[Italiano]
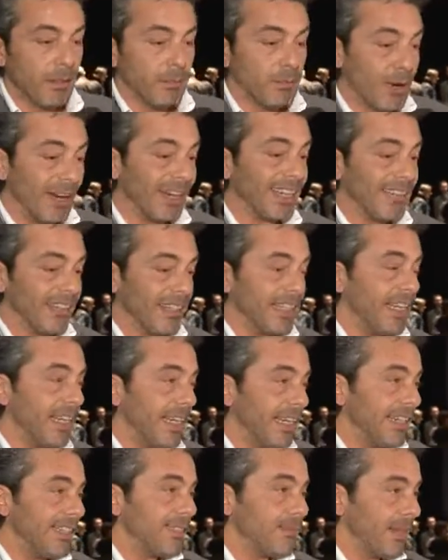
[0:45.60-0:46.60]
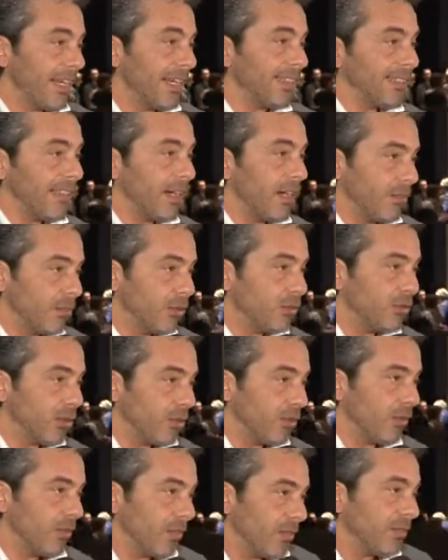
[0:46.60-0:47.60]
può anche vedere che esperienze hanno
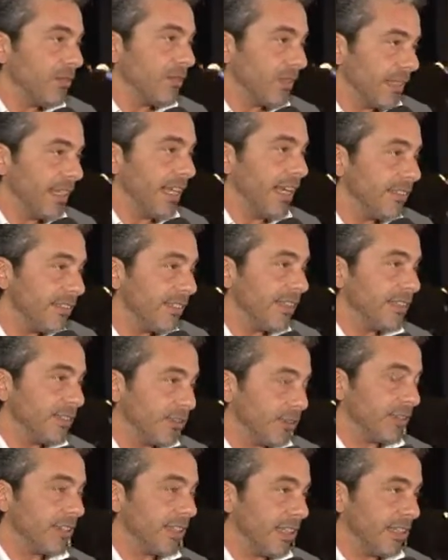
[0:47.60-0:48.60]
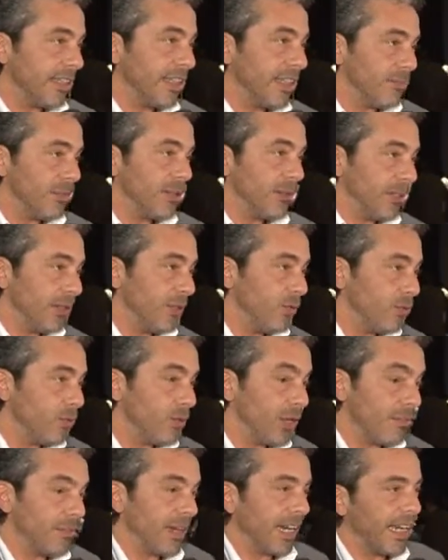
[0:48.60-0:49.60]
avuto clienti che sono stati lì prima di
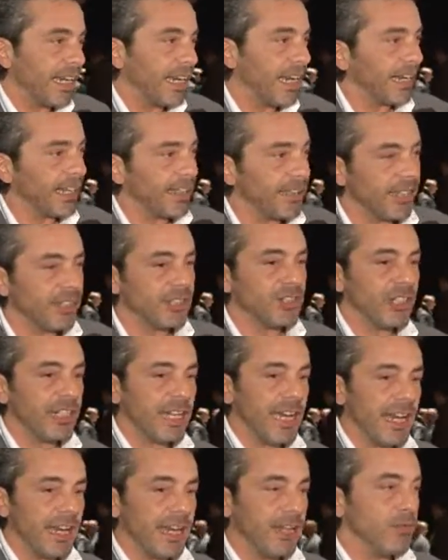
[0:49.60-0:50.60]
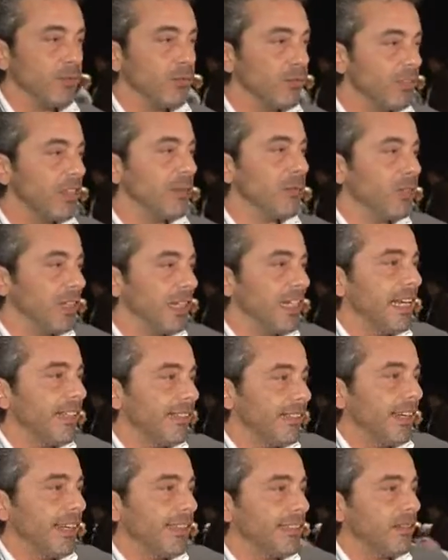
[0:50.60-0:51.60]
lui e magari anche andare a cercare un tipo di
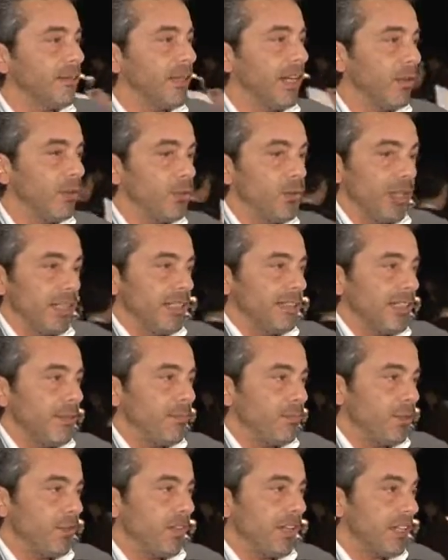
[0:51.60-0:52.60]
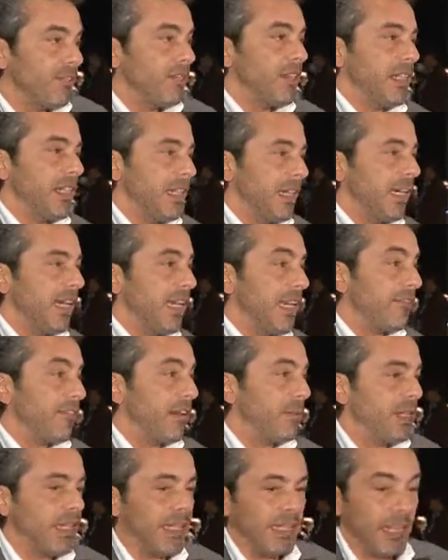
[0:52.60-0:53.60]
cliente che è simile a lui, ad esempio vado a vedere le
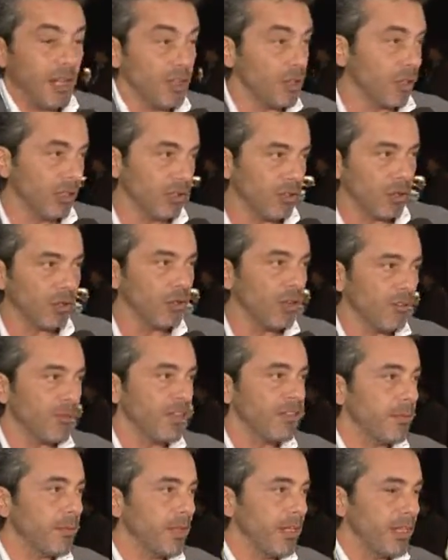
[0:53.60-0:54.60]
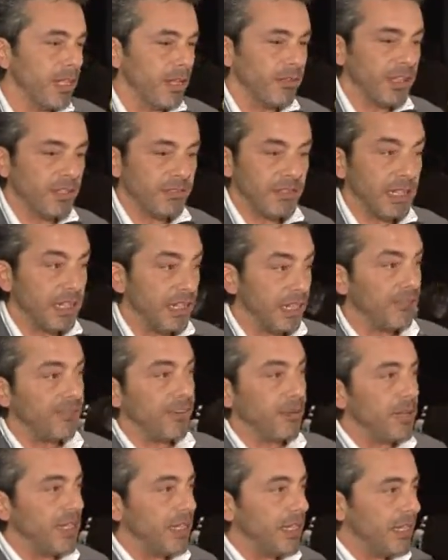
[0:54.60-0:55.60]
famiglie, io andrò con la mia famiglia, vado a vedere le
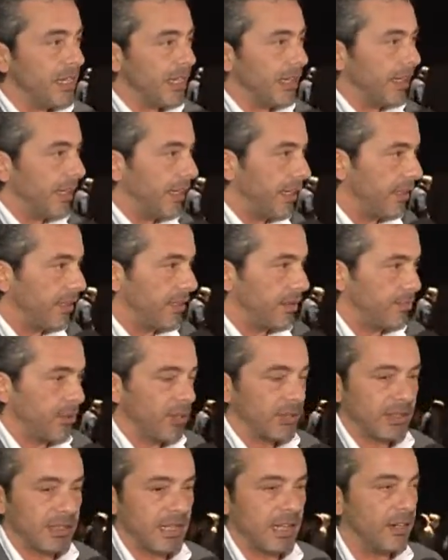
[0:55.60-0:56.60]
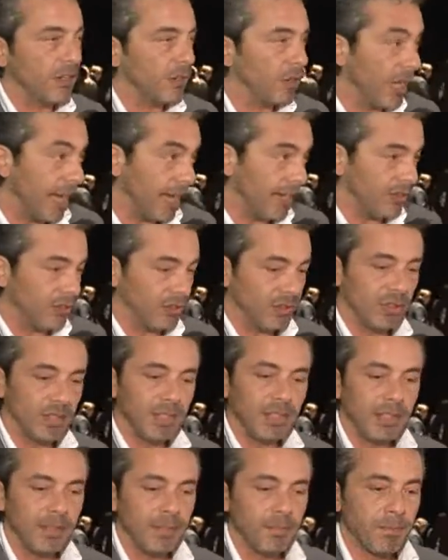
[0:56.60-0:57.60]
famiglie che risposta hanno
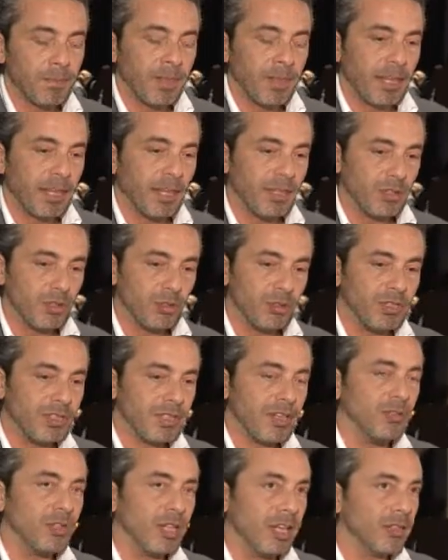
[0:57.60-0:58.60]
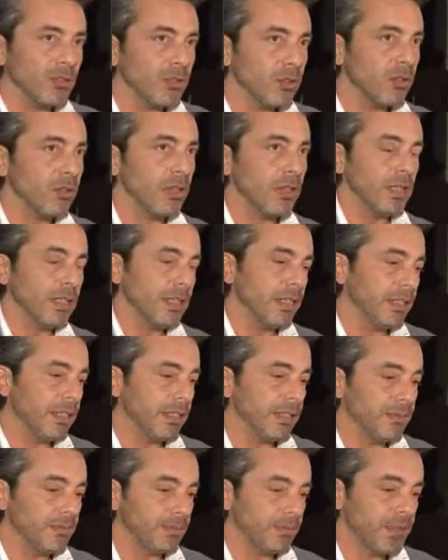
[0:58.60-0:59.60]
dato e che giudizio hanno dato
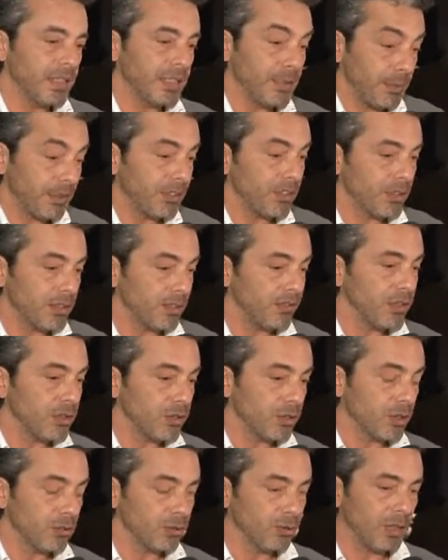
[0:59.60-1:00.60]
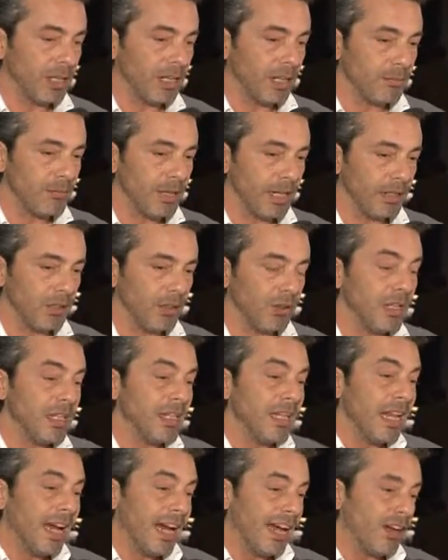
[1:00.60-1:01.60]
eh, rispetto al servizio ottenuto dall'albergo.
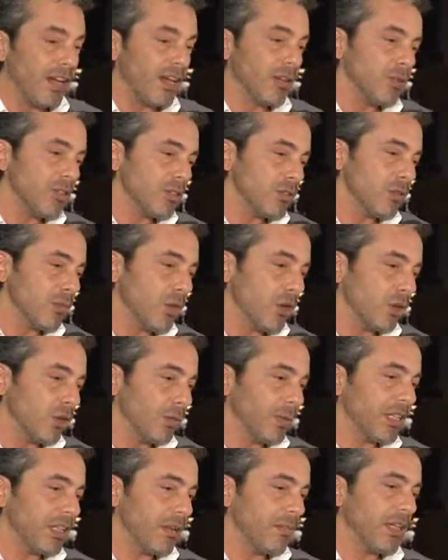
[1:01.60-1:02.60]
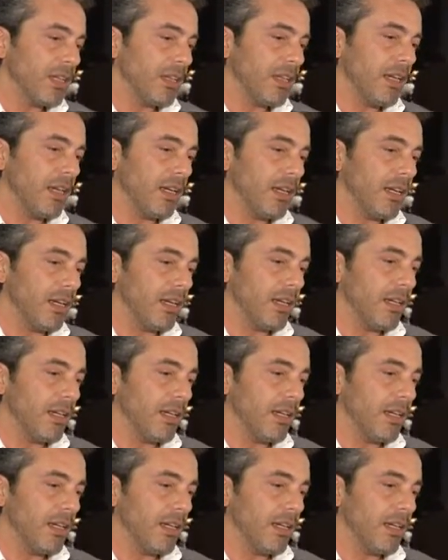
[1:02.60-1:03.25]
Allora in questo modo praticamente eh,